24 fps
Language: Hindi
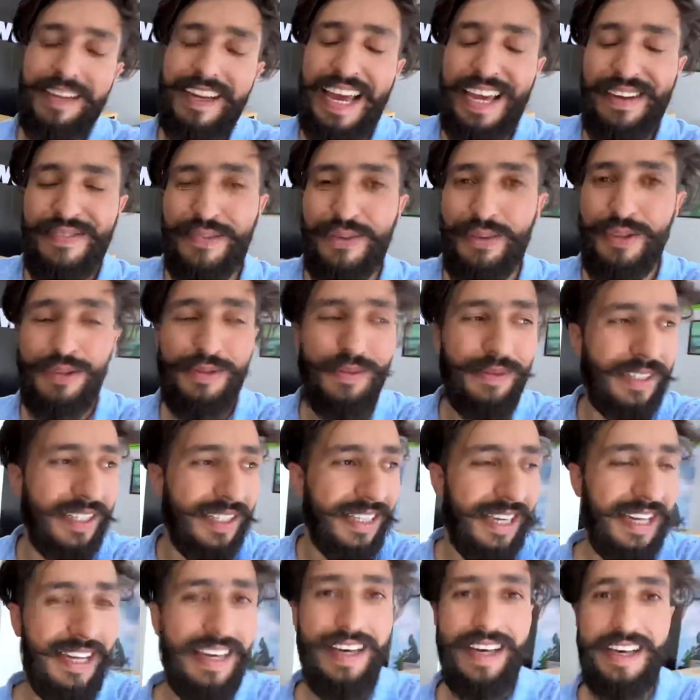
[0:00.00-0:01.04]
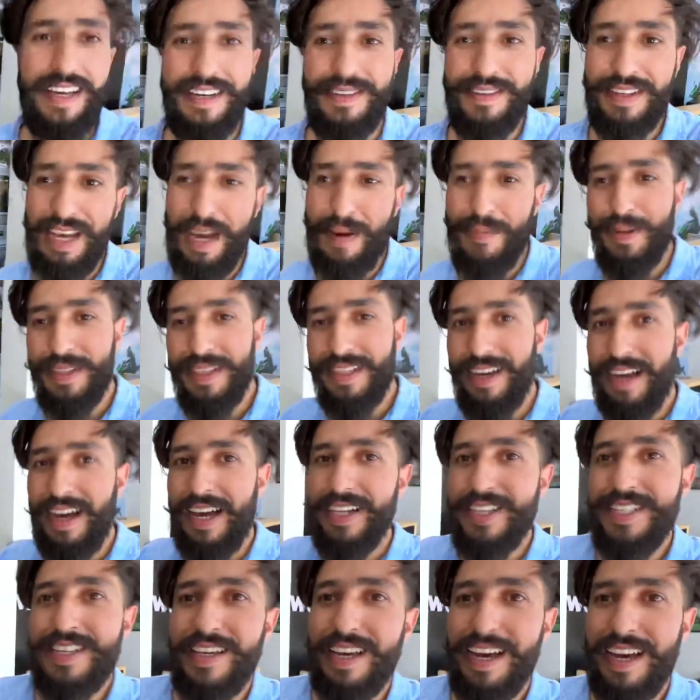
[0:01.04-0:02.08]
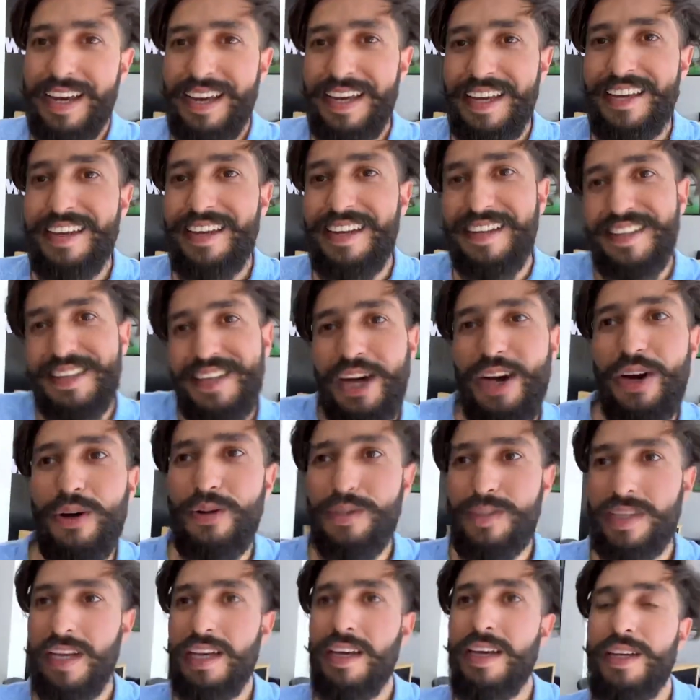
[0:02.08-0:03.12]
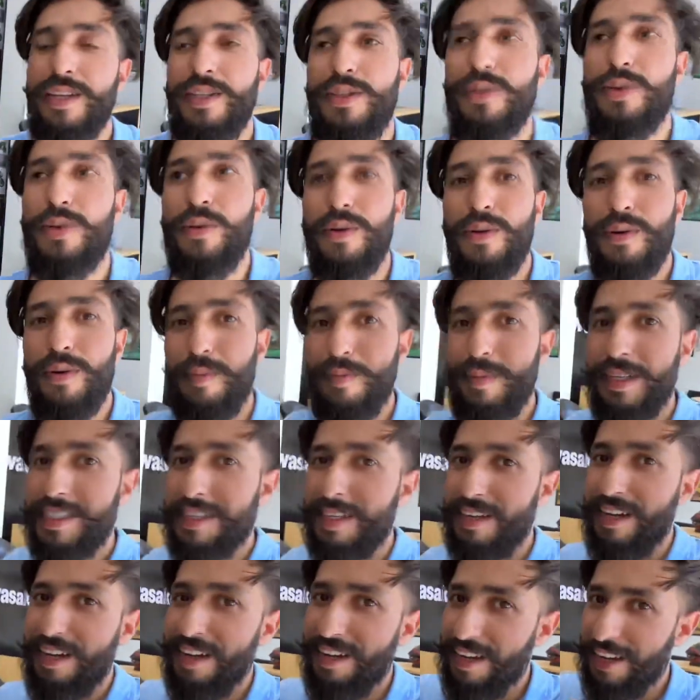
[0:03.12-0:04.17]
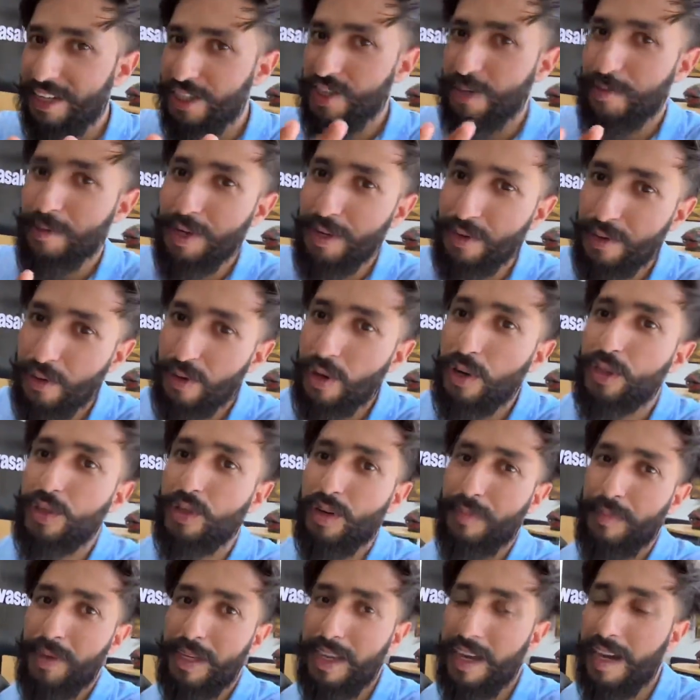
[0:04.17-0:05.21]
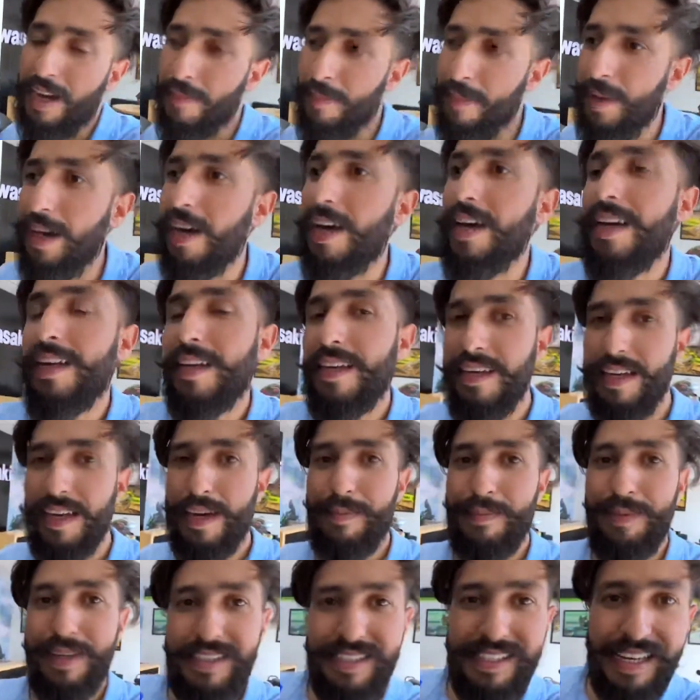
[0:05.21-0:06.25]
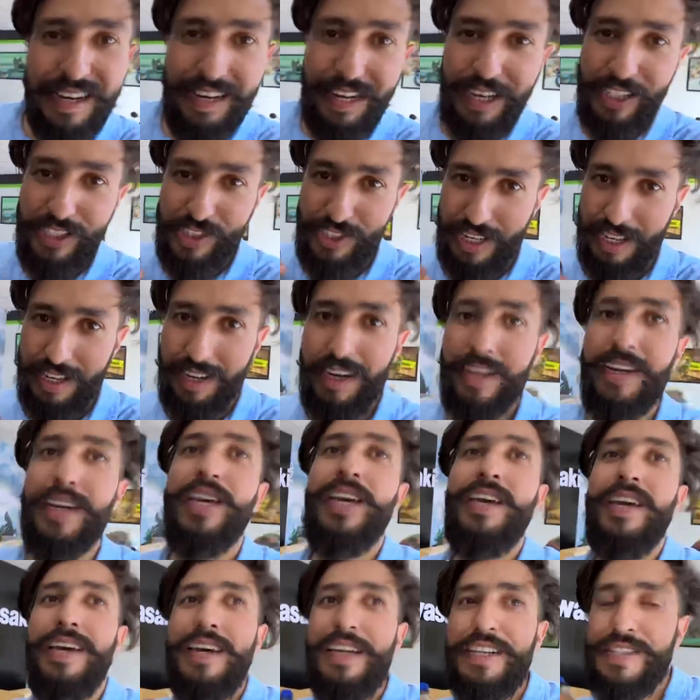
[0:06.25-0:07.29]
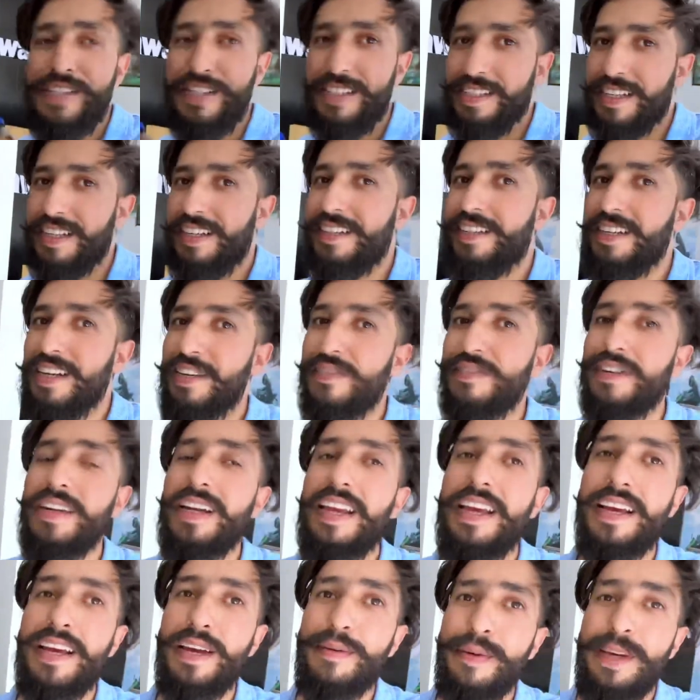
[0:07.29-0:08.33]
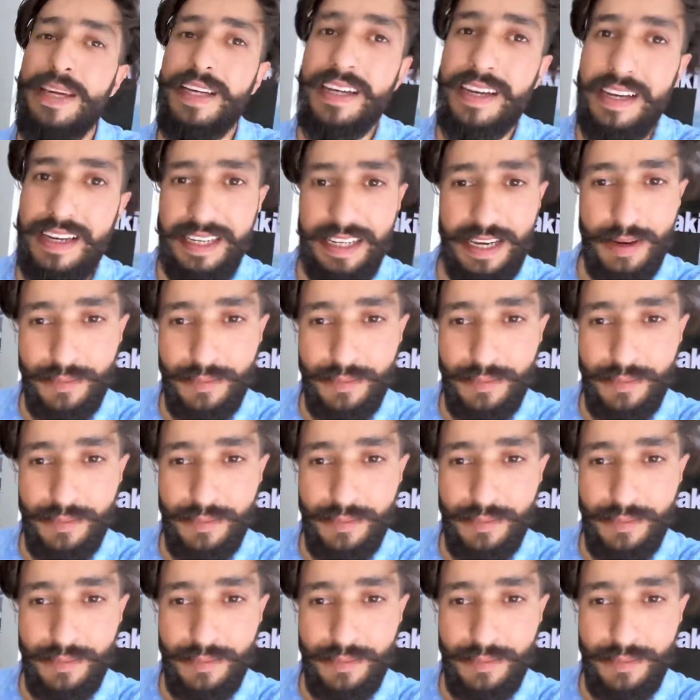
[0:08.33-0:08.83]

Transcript: लाइफ कुछ भी नहीं है यार क्या पता आज क्या है कल क्या हो जाए तो मिस करेंगे अक्षय भाई को तो अभी यहाँ पे आ रखी है अपनी जेड एक्स जिसकी डिलीवरी लेंगे भाई कल या